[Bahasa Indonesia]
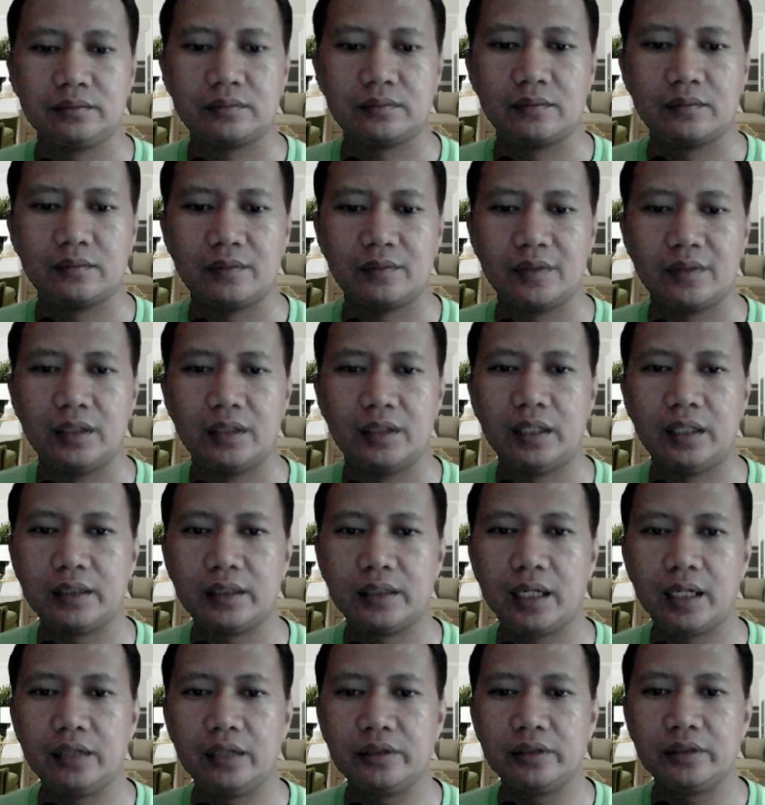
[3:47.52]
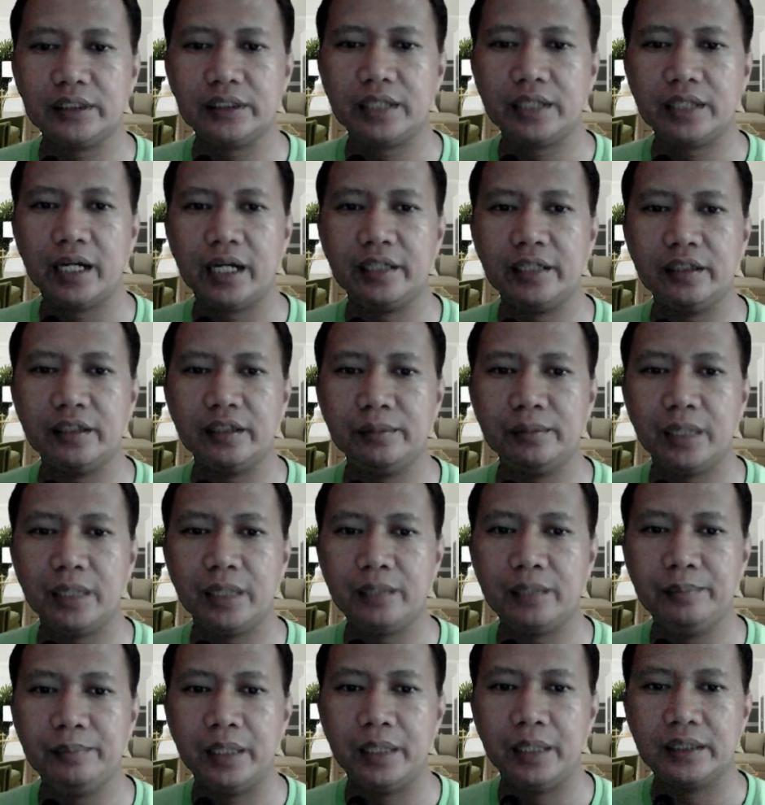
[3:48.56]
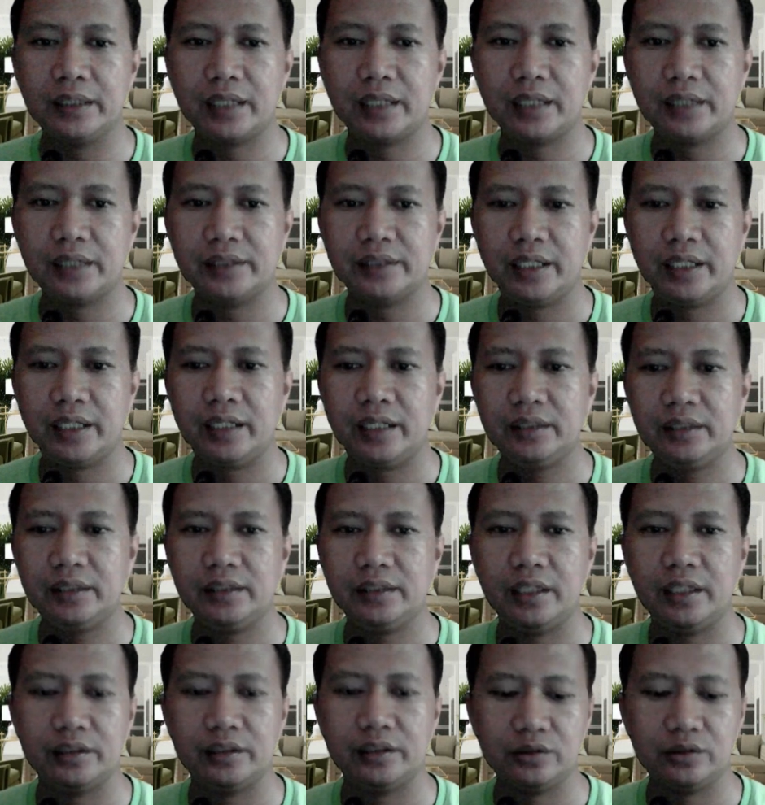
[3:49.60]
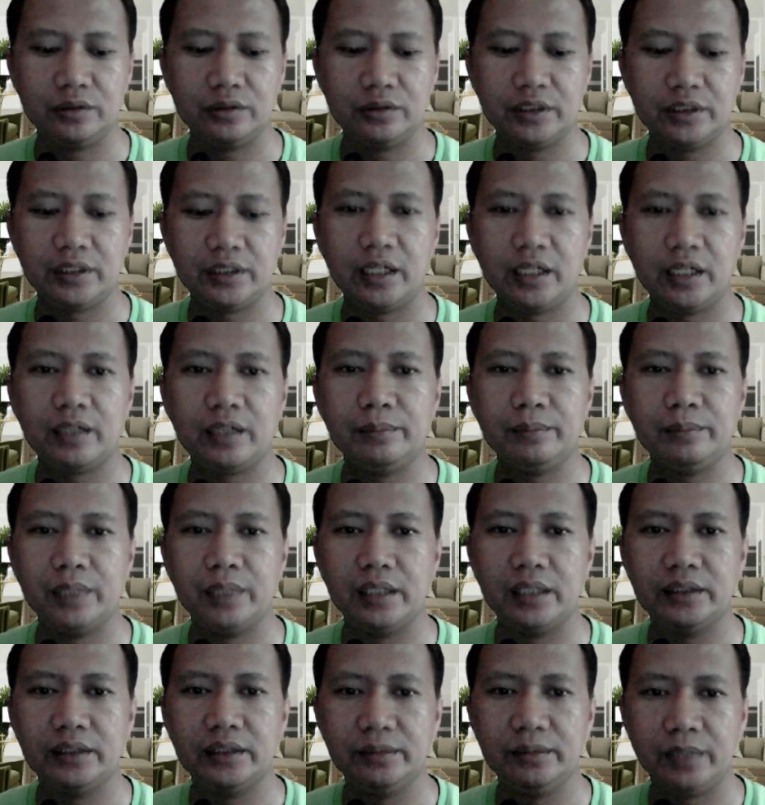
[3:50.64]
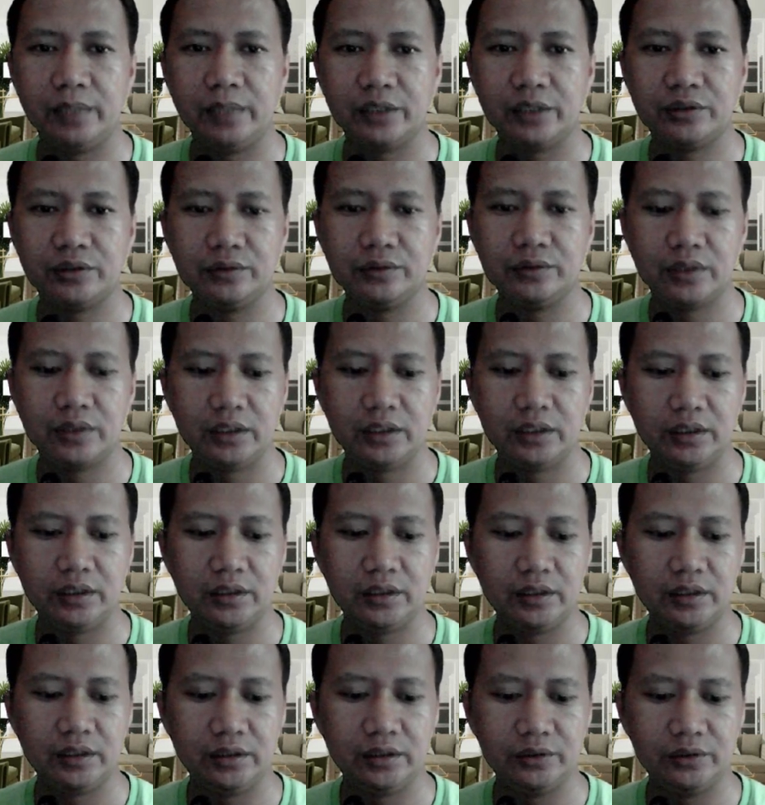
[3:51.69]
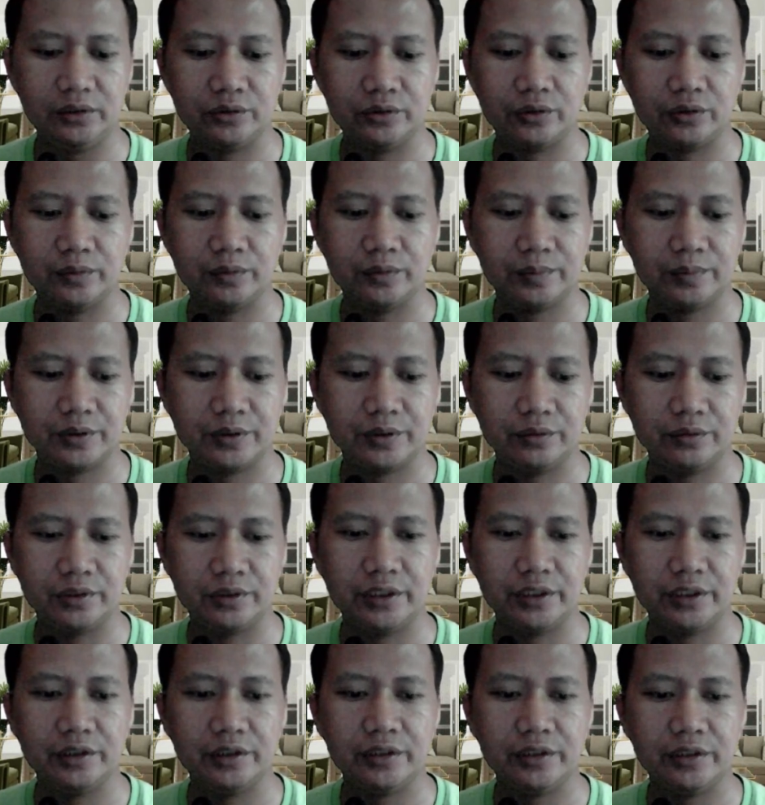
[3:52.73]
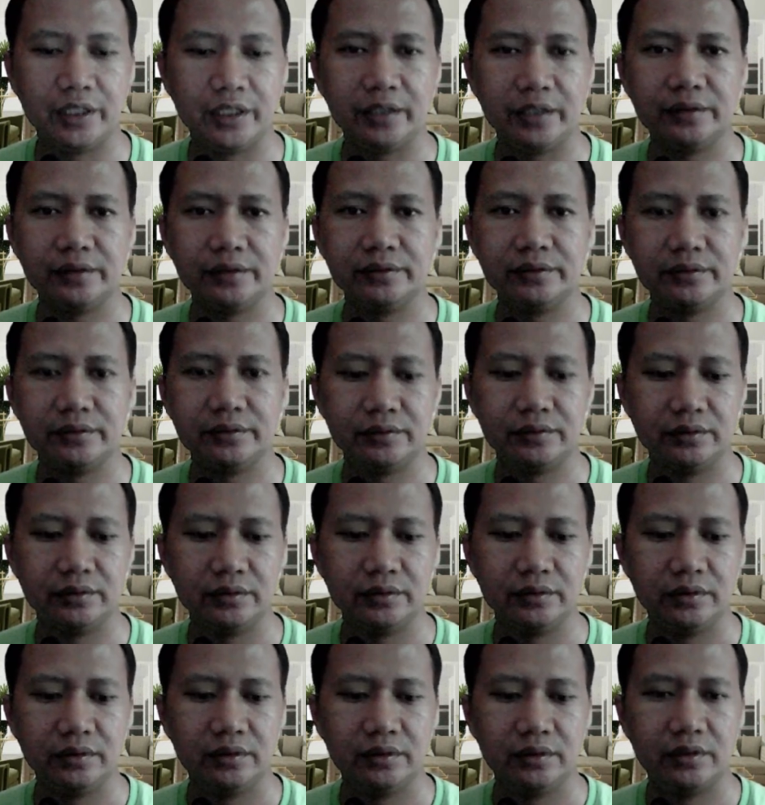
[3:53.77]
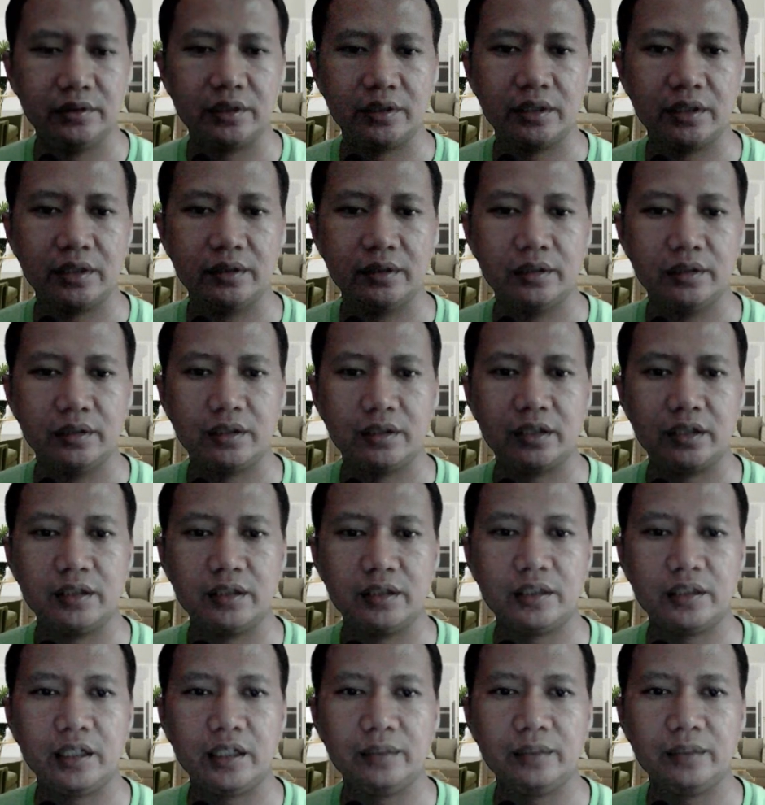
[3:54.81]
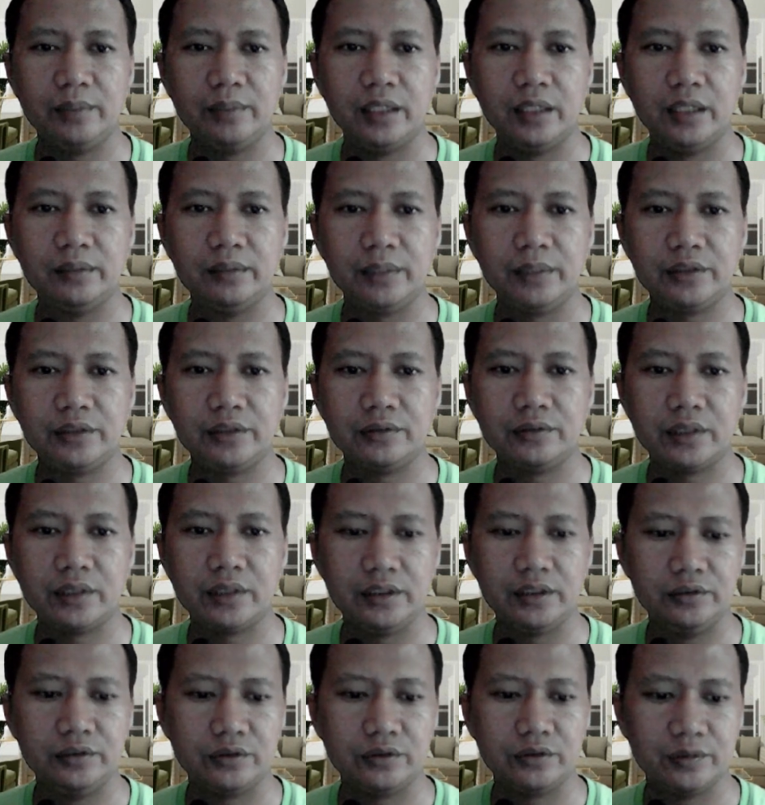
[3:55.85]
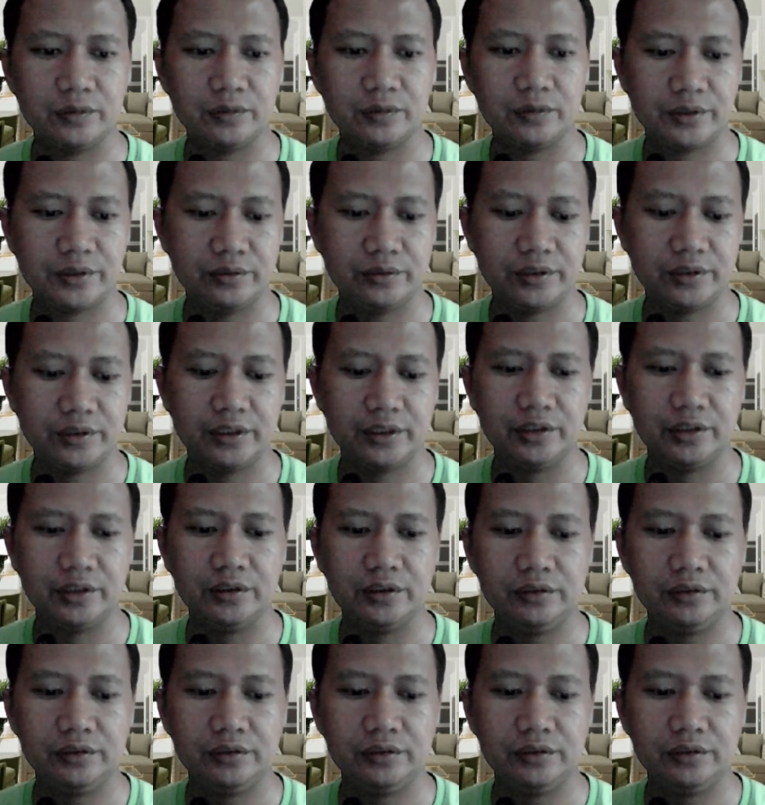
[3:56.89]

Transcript: Dan kalau kita ingin mengembalikannya yaitu kita kembali masuk ke YouTube Studio ya. Kita kembali masuk ke YouTube Studio.